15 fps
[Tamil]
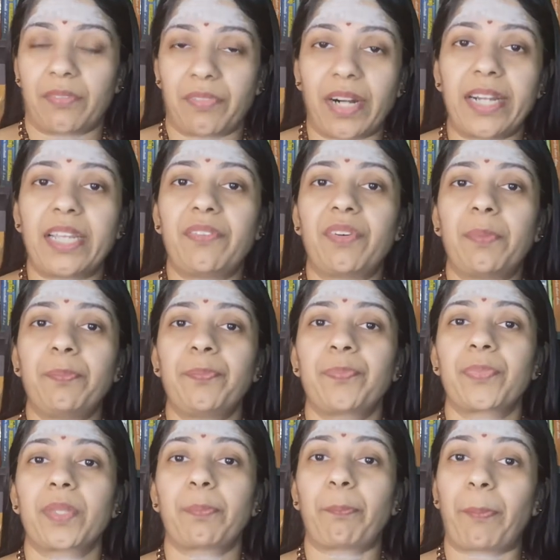வடிவம்
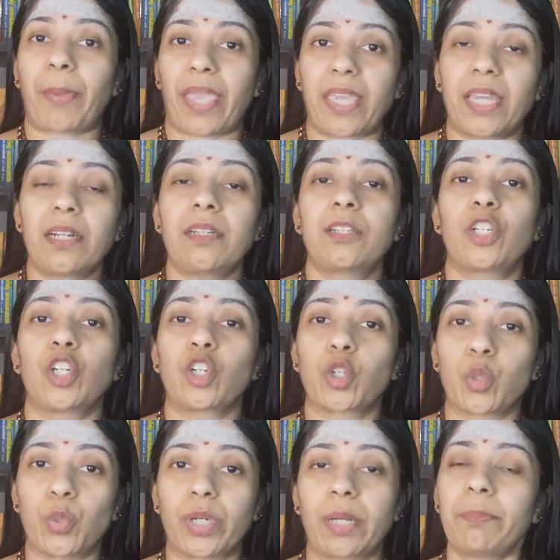பெயர்
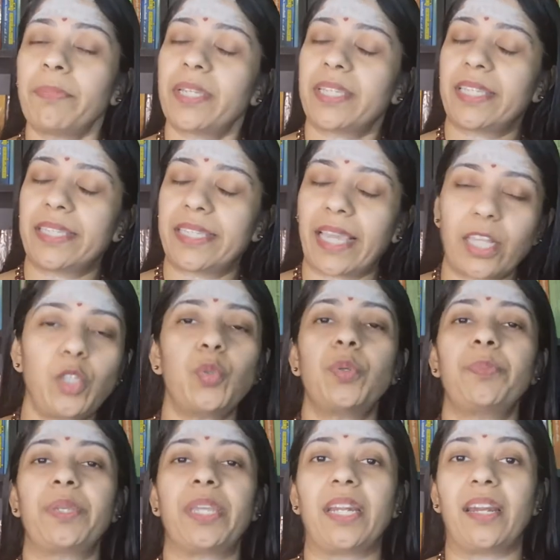குணம்
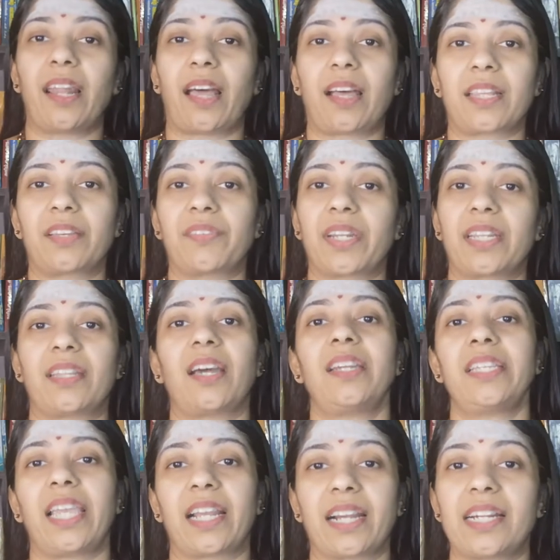எதுவும் இல்லாதவன் தான்
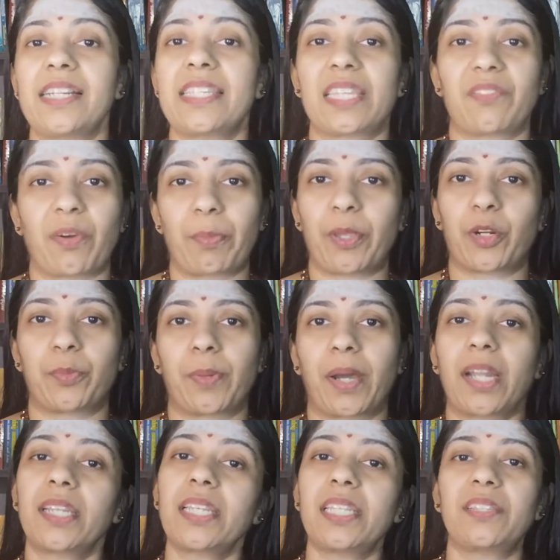எங்கள்
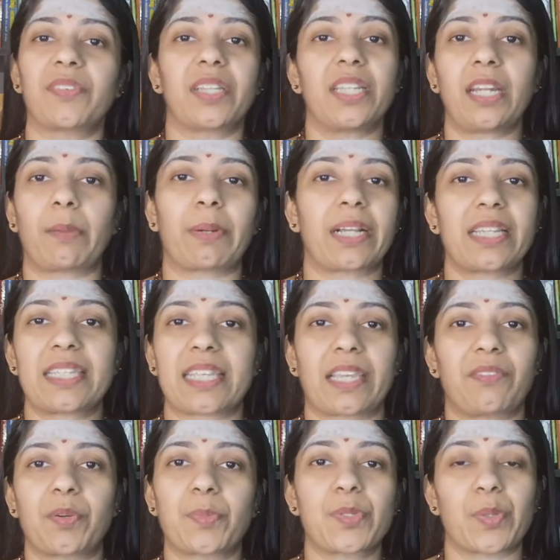சிவபெருமான் இது வந்து நமக்கு
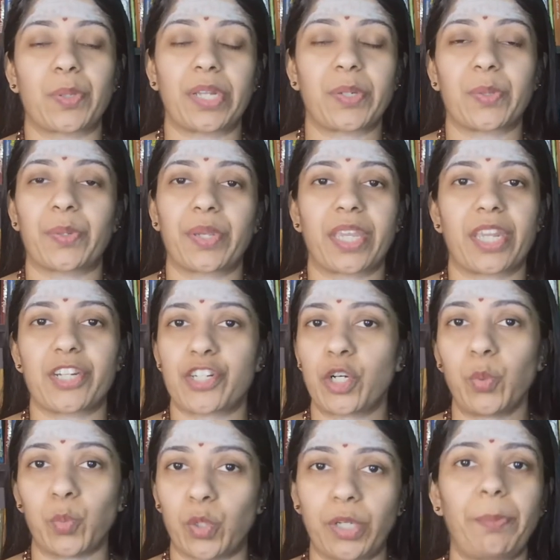சைவம் சொல்லிக் கொடுக்கின்ற
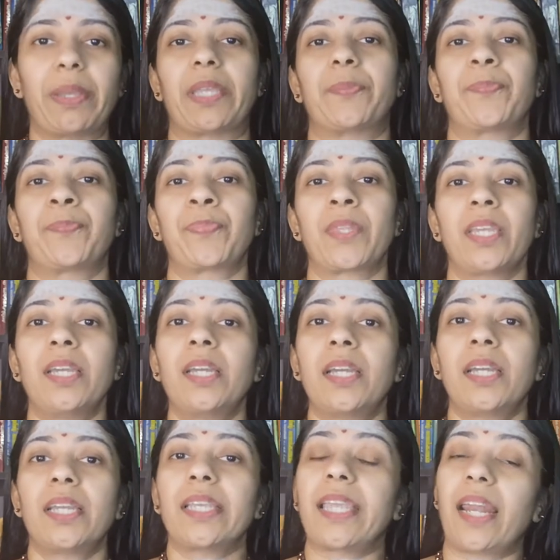உண்மை
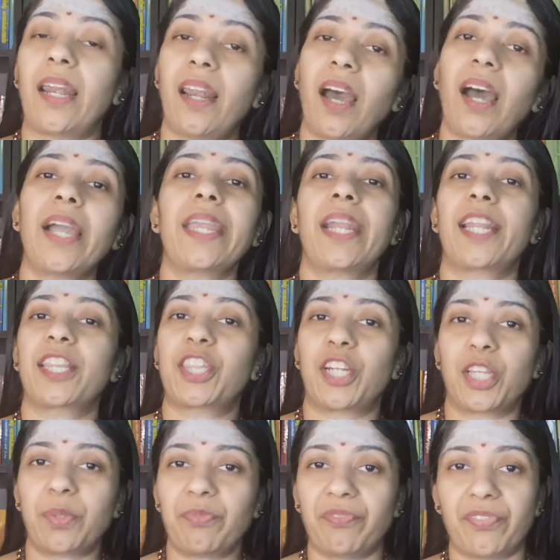எல்லா
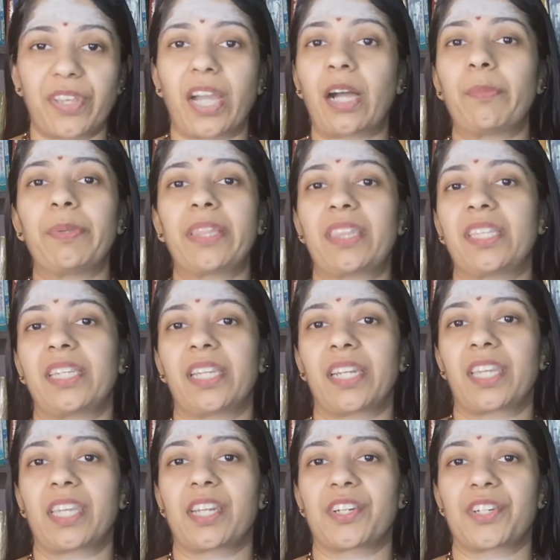இடத்திலையும் வியாபித்து
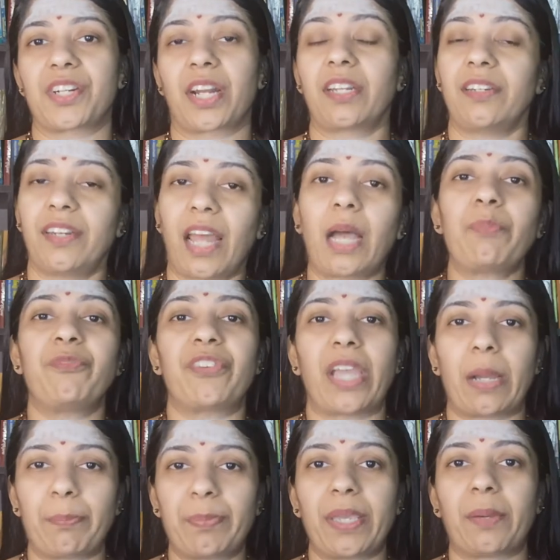இருக்கின்றான் நாம்
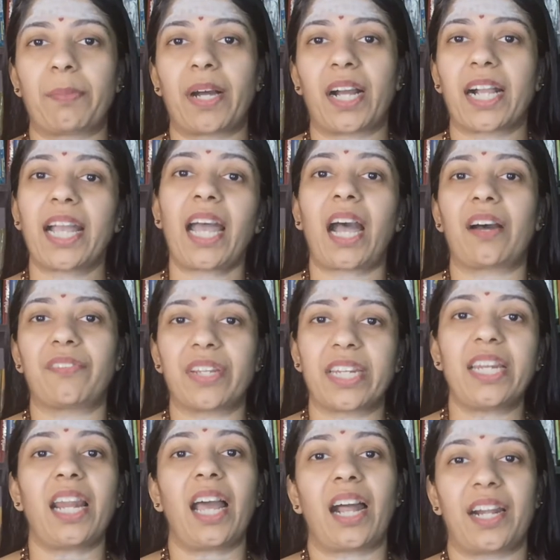வியாபியமாக
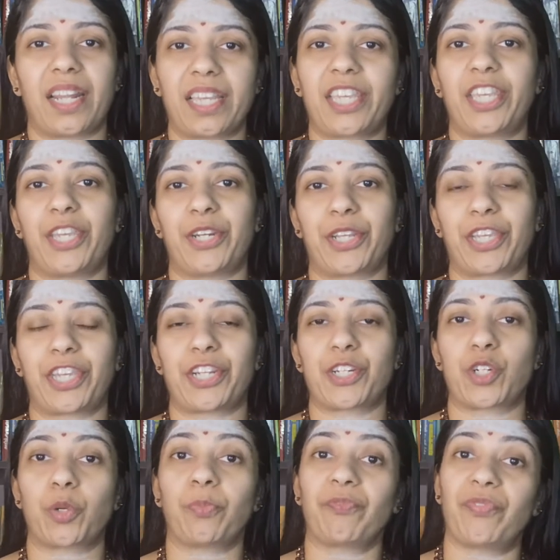அவனில் அடங்கி
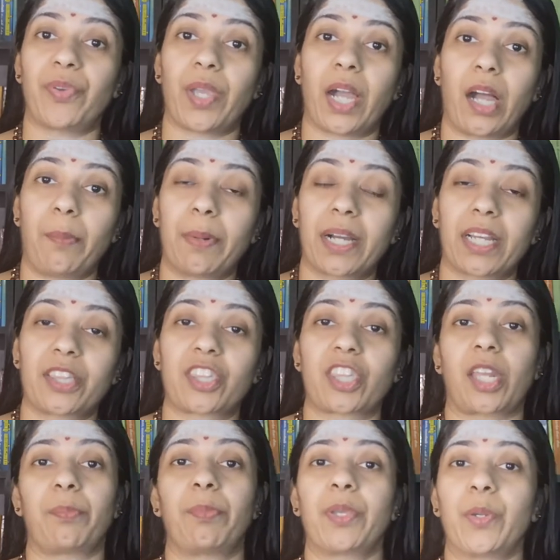இருக்கின்றோம்
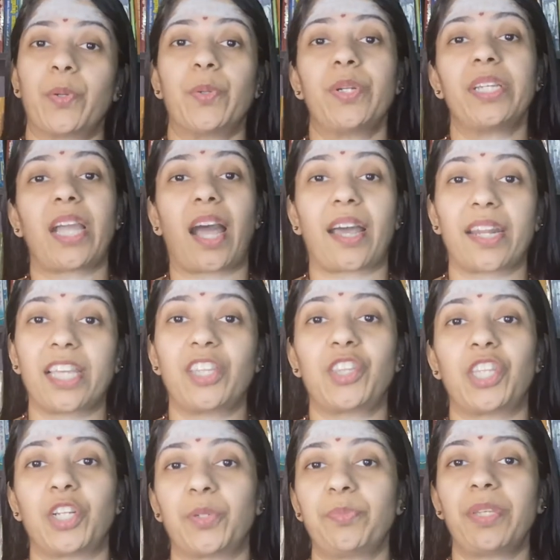வியாபகத்தன்மையோடு
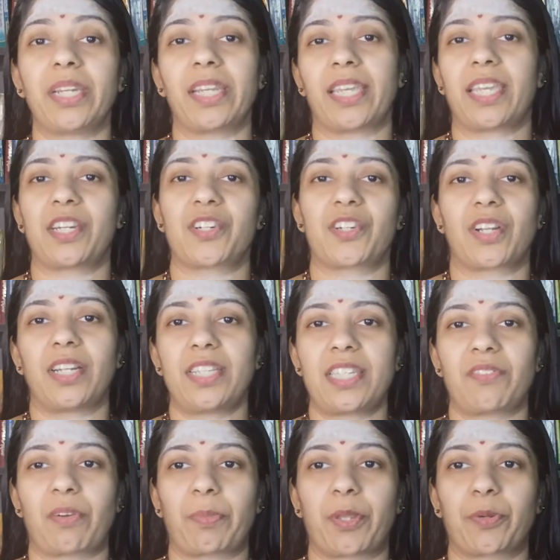அனைத்திலும் இருக்கின்றான்
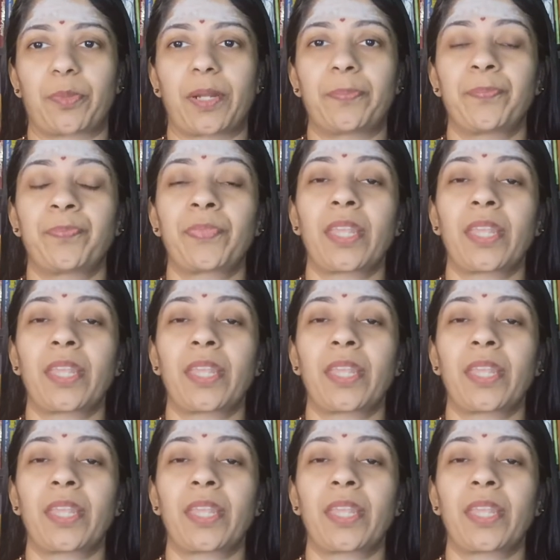சிவபெருமான்